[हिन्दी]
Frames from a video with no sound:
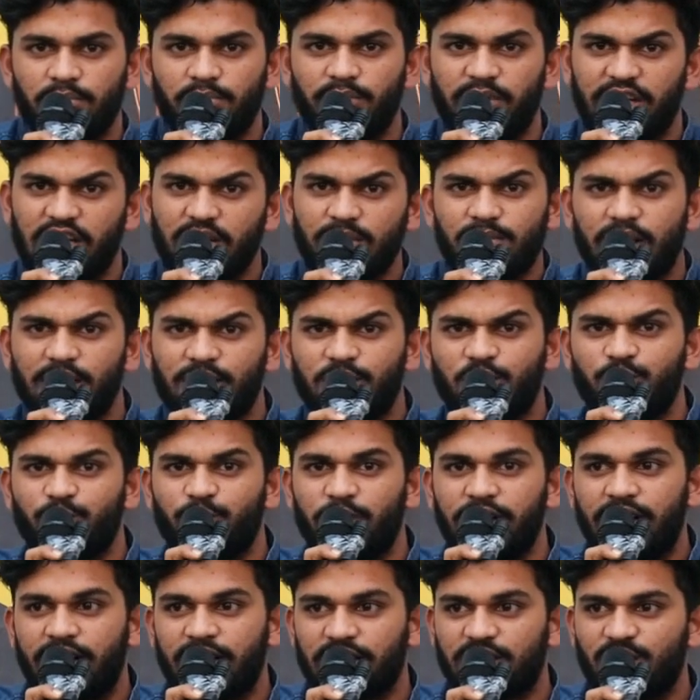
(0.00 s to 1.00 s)
मेरी बात तो
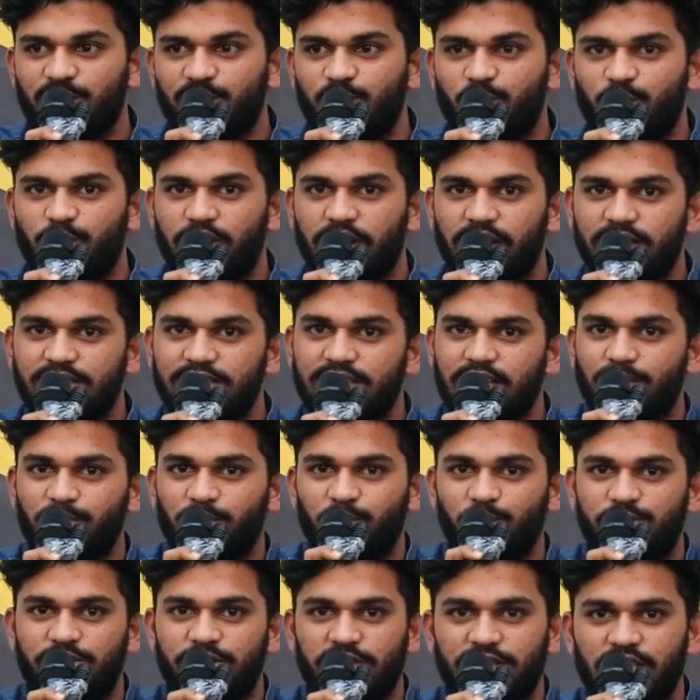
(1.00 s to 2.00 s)
वही खत्म हो गई जब
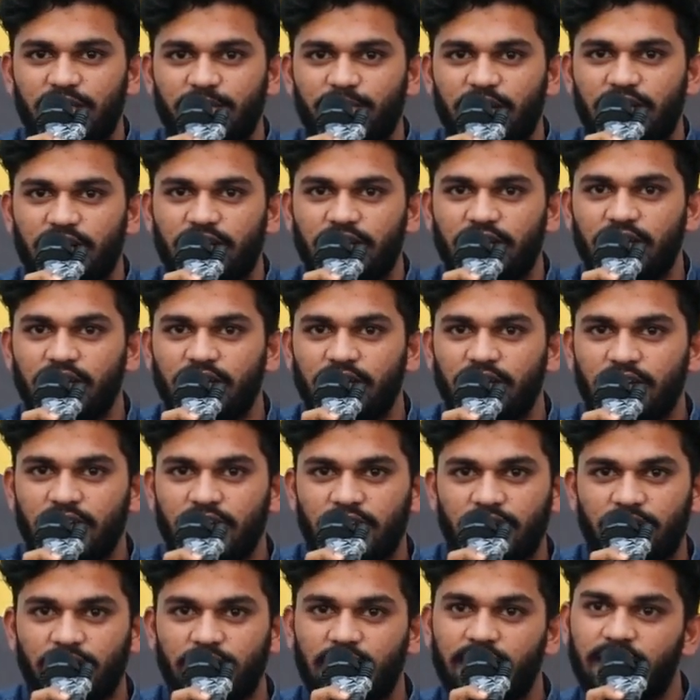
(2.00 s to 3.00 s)
पूछी थी मैंने
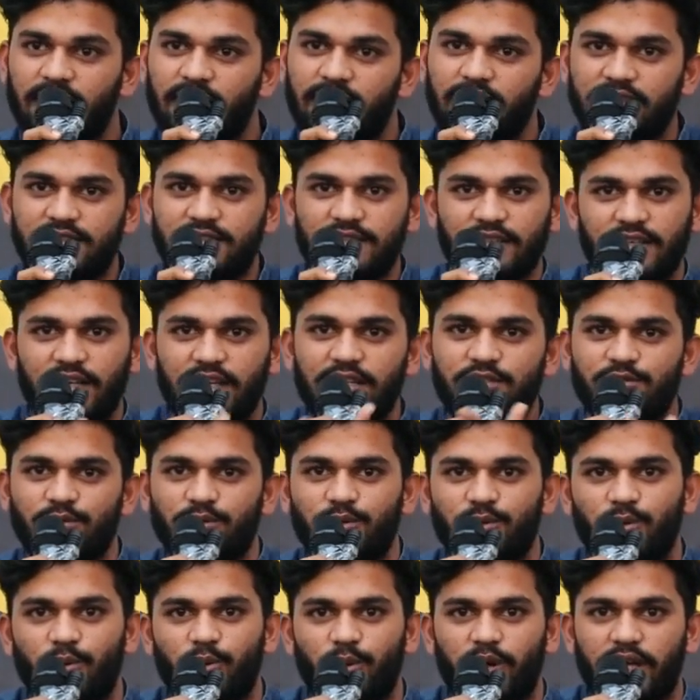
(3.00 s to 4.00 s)
कि एक नया सिरा ही
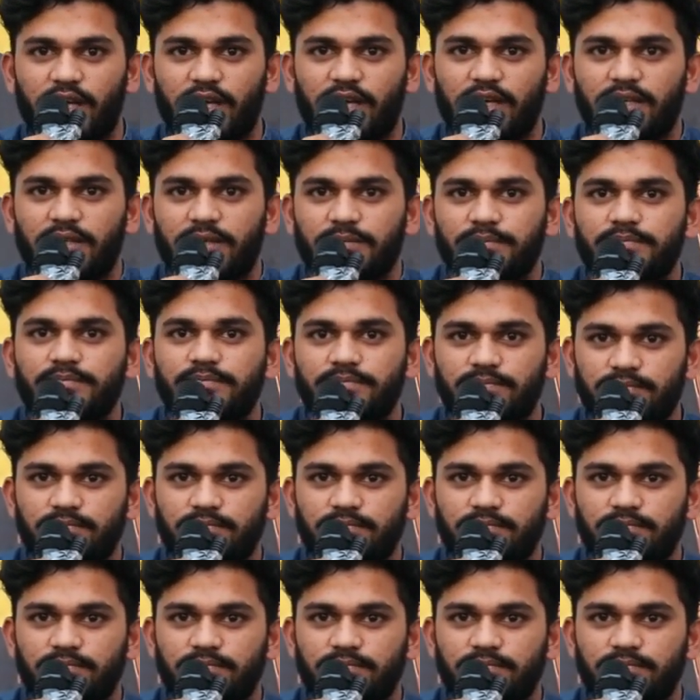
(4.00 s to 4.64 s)
शुरू हो गया है